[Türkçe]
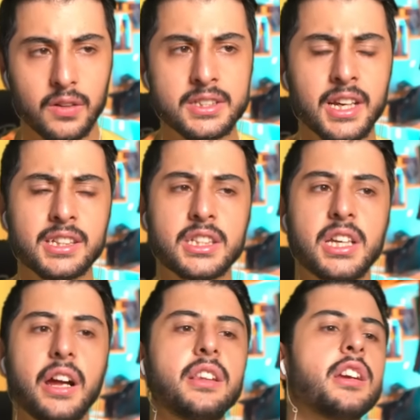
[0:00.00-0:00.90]
Ve sanki
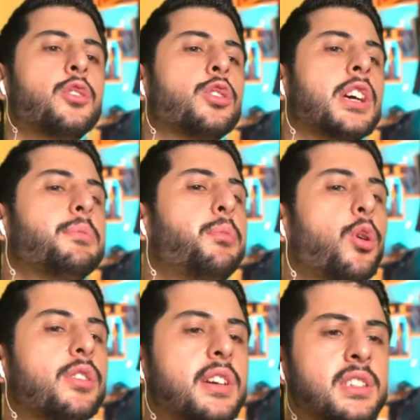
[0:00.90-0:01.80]
kendilerini yok etme
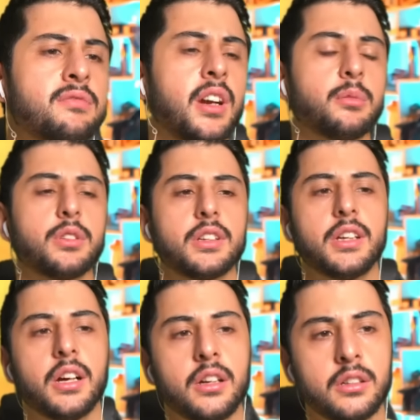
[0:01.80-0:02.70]
politikası mı var bunların
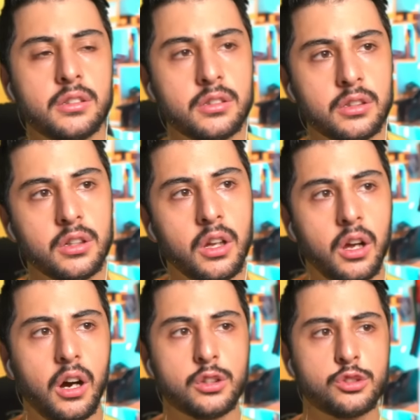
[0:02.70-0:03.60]
ya?
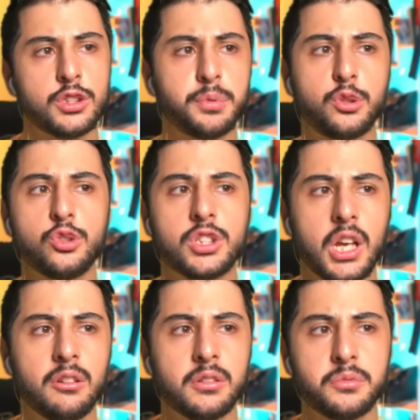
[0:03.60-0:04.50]
Az önce bir
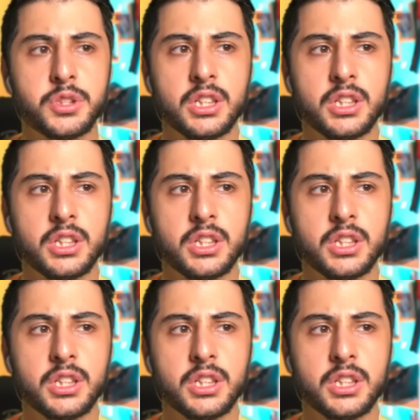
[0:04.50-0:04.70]
güncelleme gibi